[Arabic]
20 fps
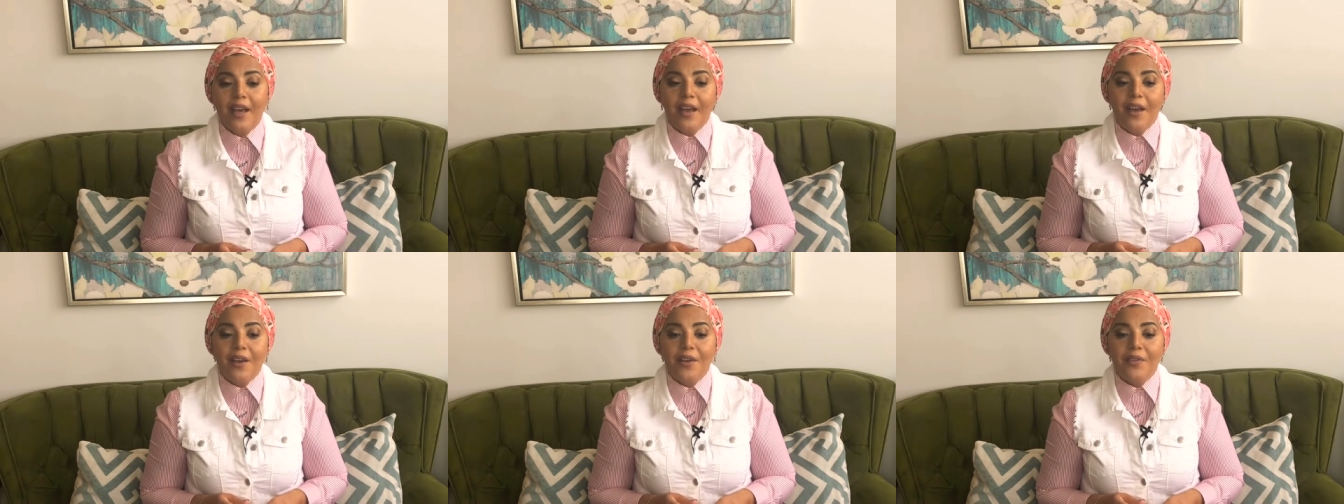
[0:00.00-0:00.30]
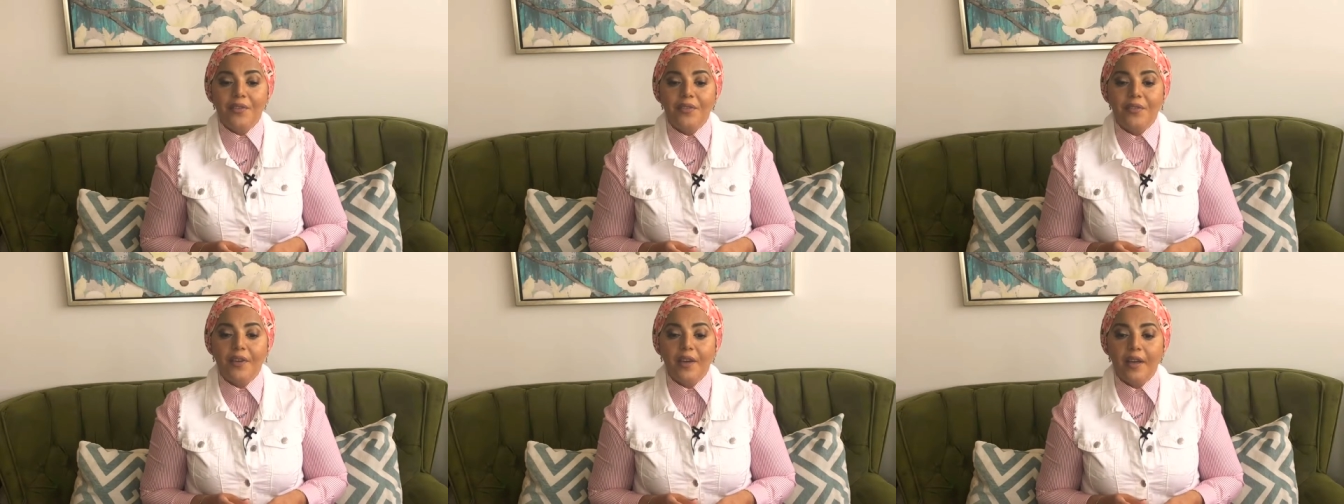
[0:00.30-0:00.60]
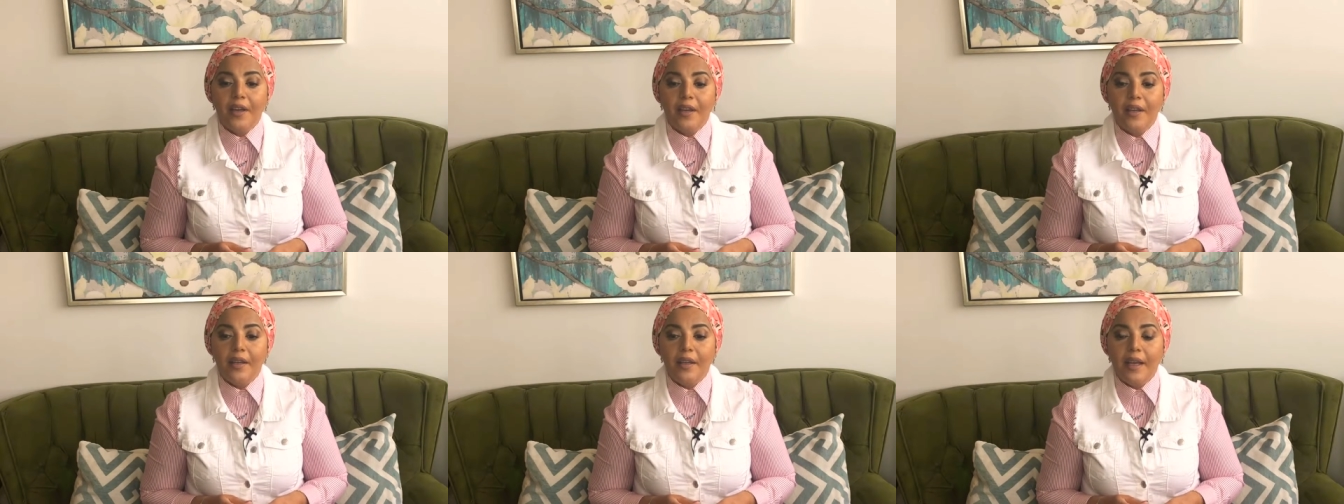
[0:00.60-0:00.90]

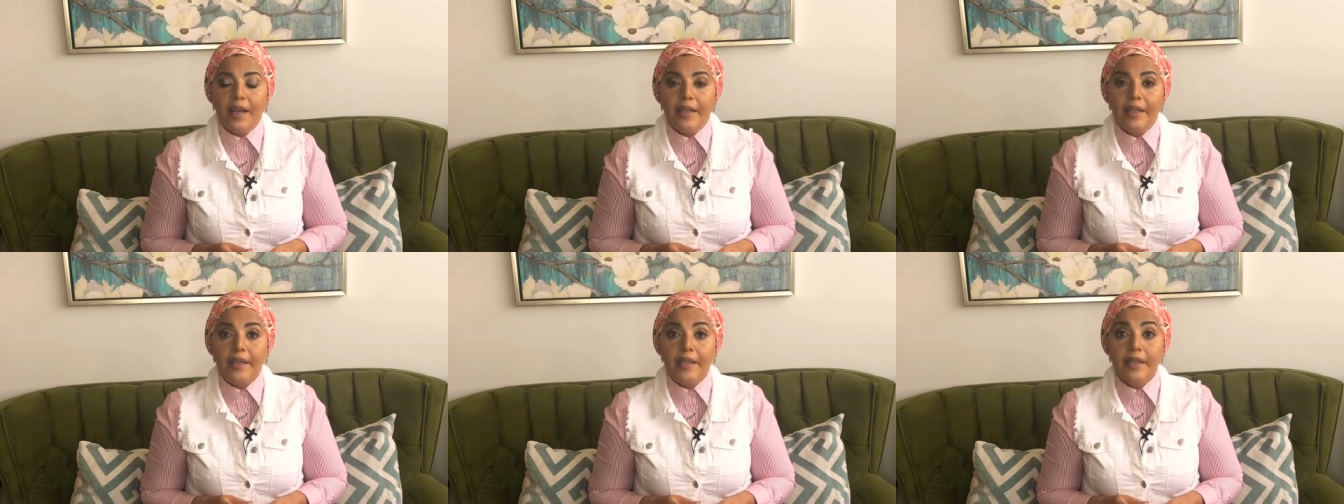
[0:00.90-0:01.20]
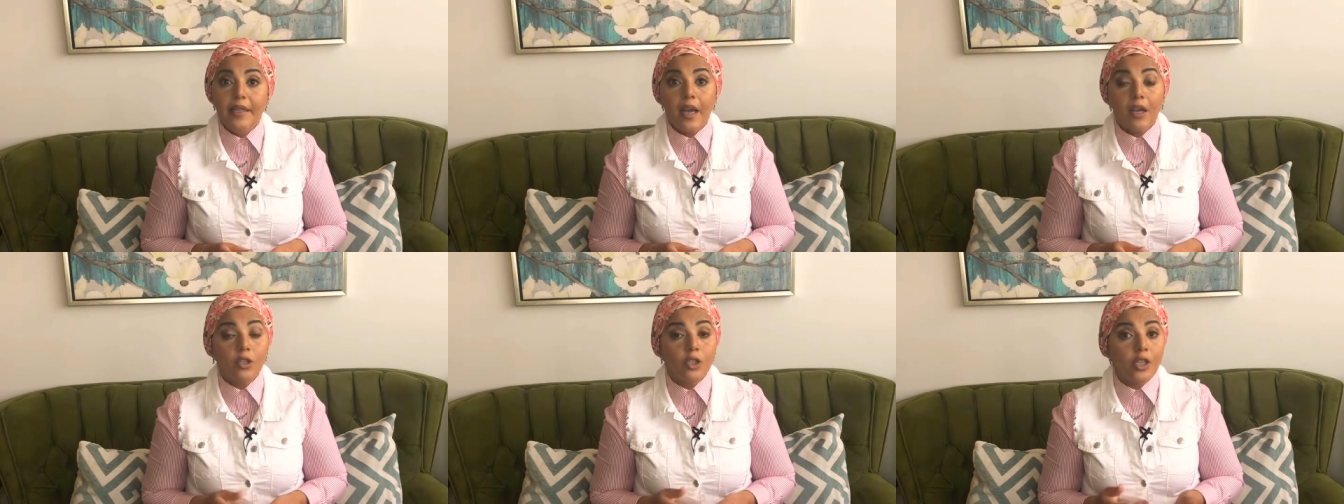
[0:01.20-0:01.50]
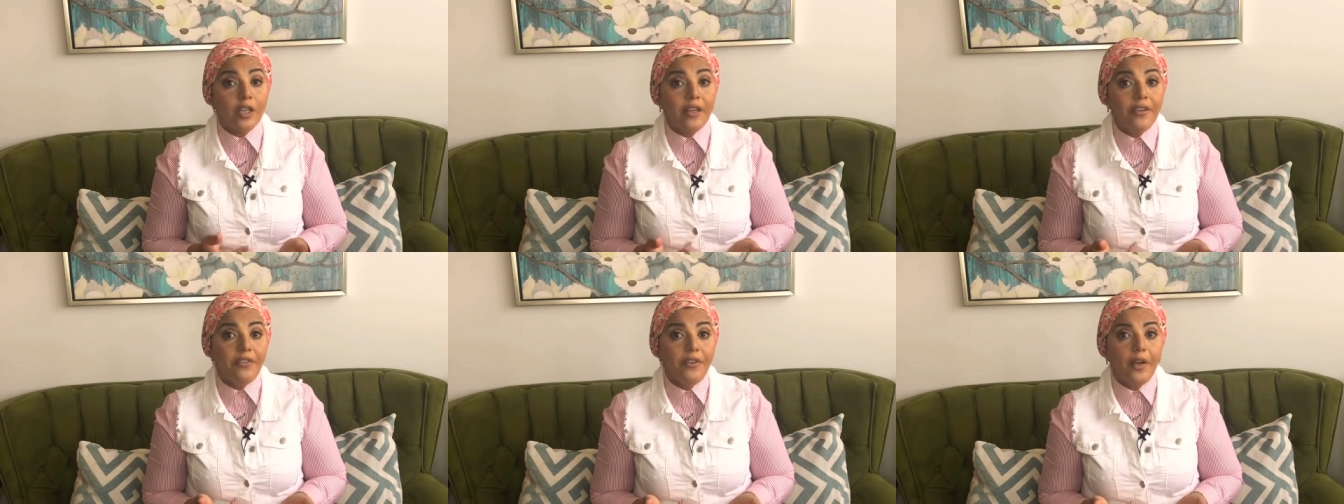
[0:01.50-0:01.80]
فقالت لي عشان
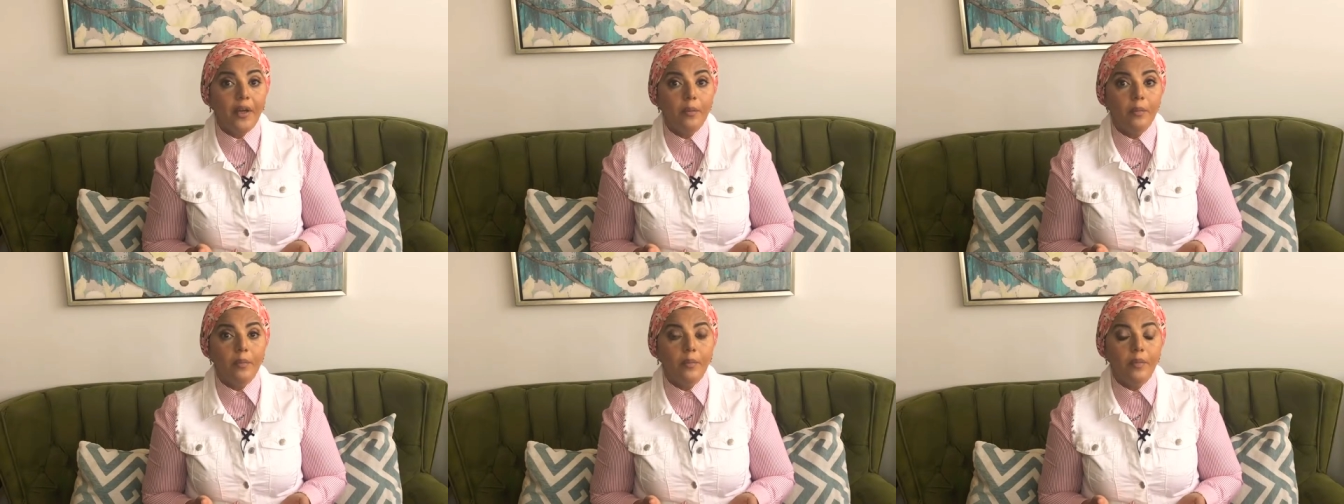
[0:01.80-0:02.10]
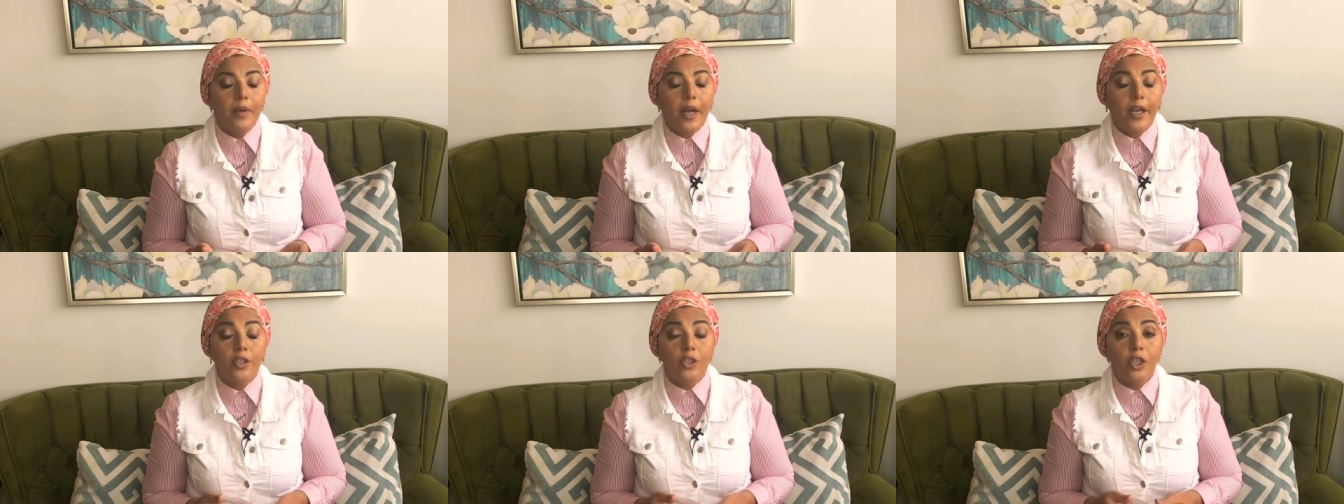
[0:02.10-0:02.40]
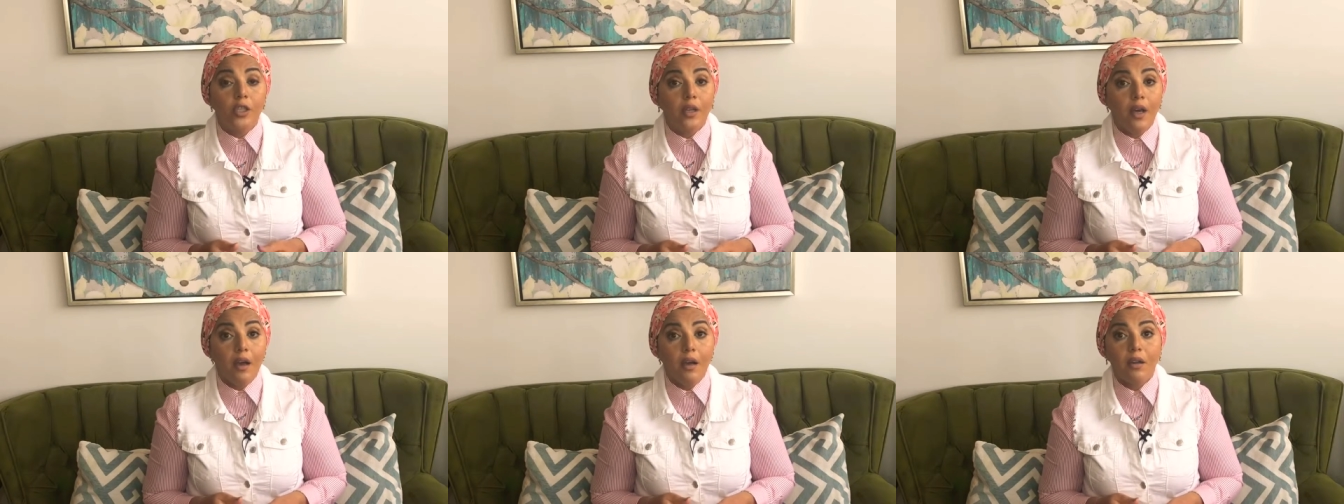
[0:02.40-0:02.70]
افهم
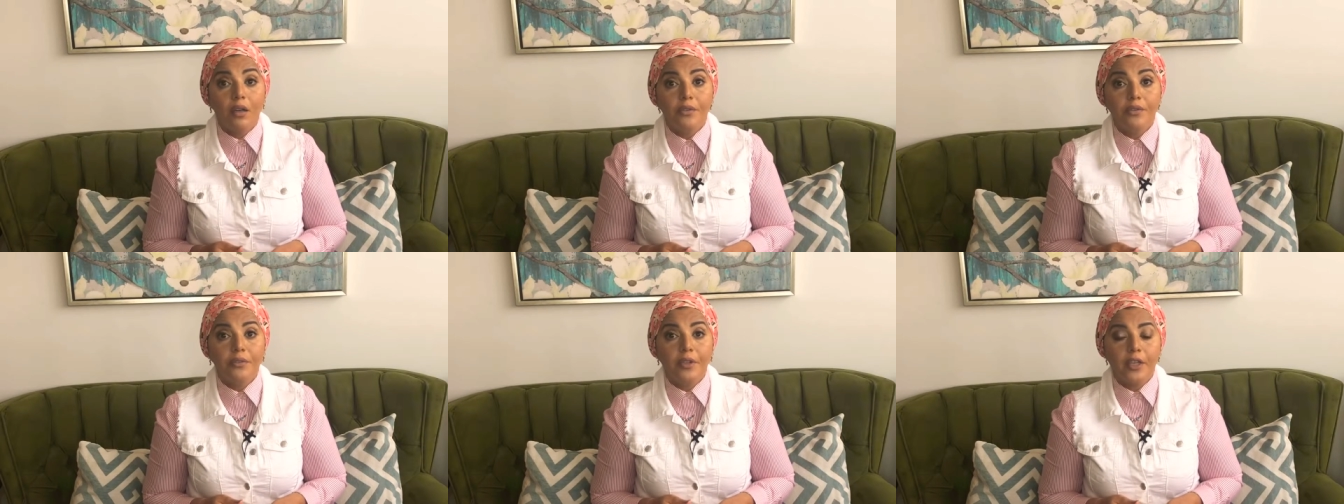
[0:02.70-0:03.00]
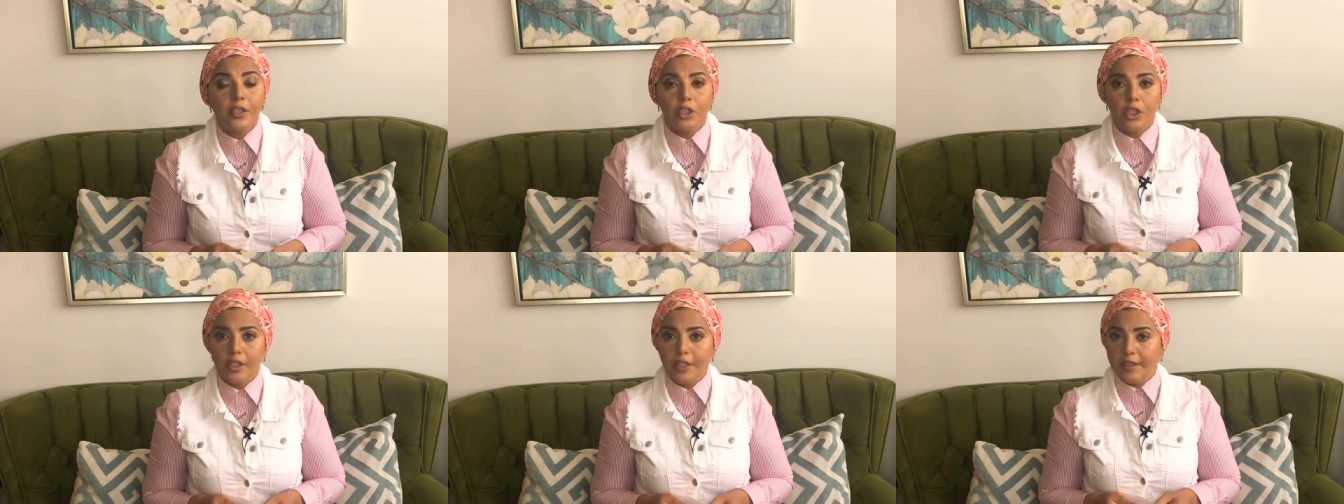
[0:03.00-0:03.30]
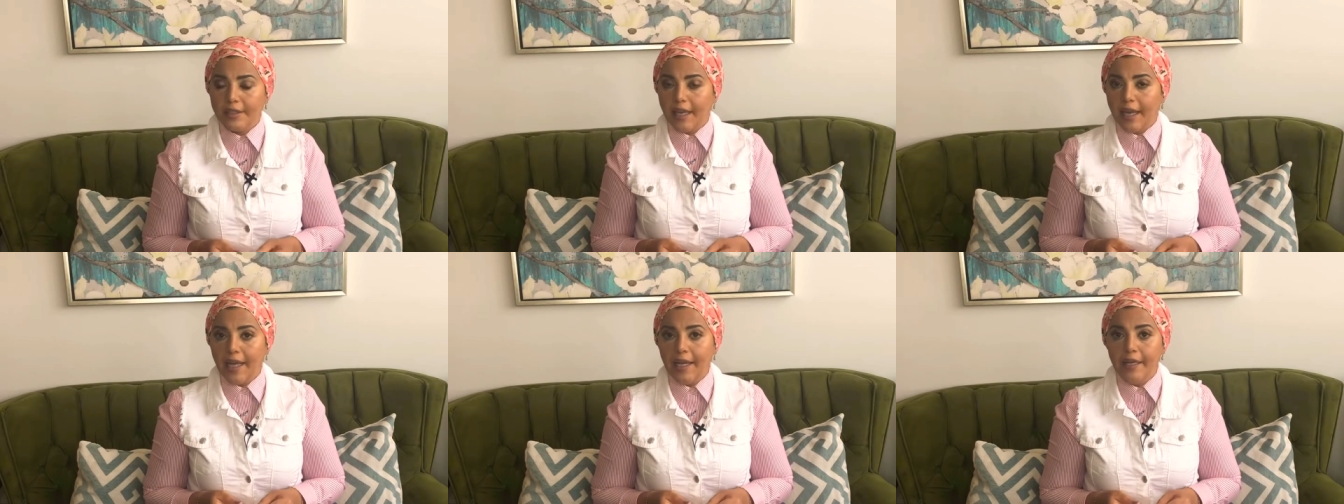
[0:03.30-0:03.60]
عشان اعرف عشان
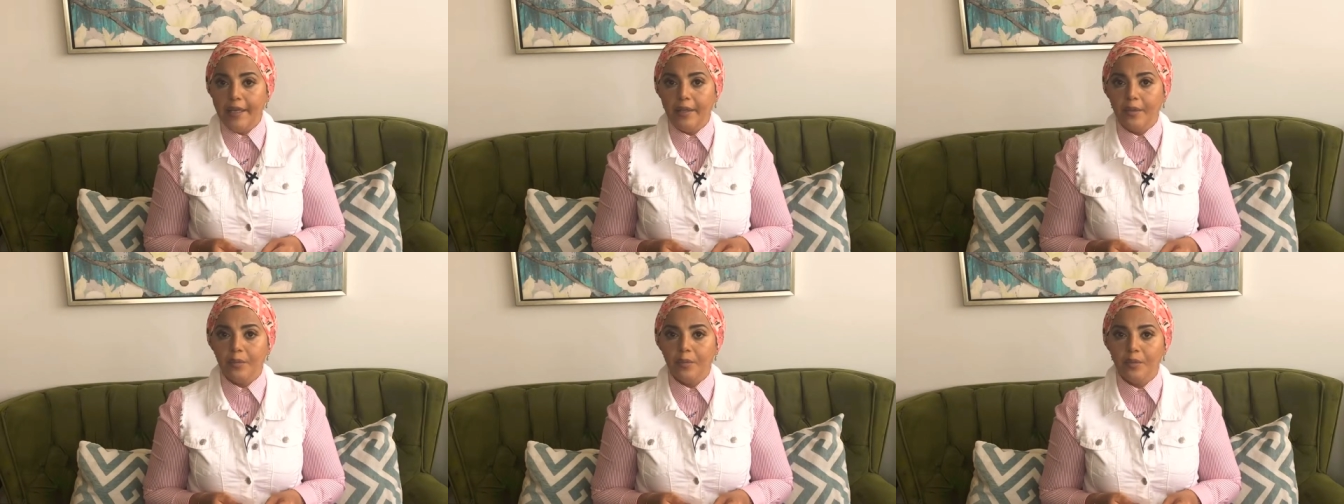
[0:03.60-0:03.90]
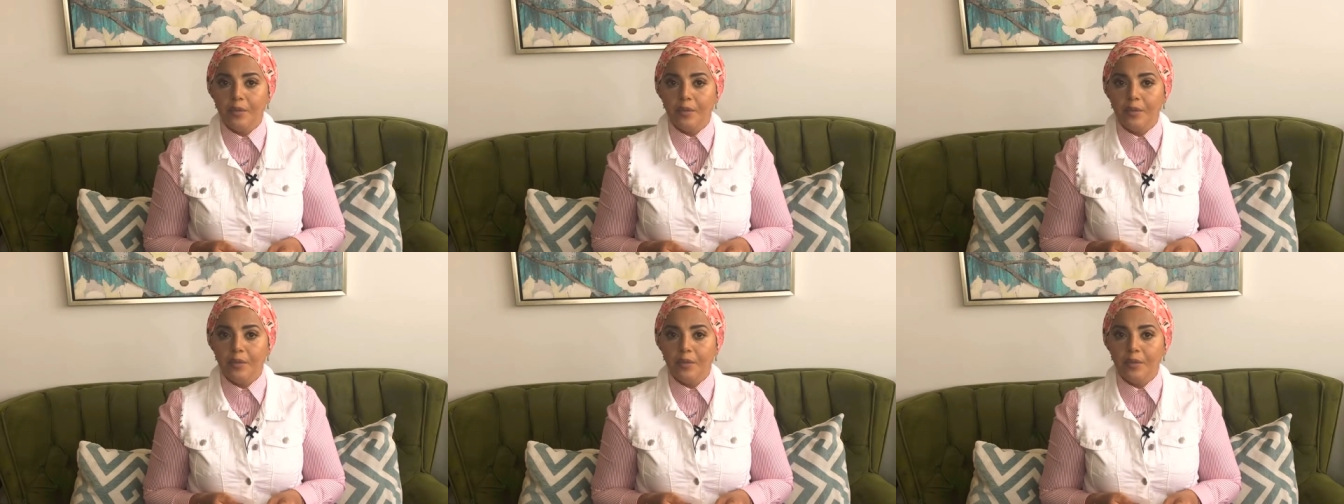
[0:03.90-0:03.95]
اتعلم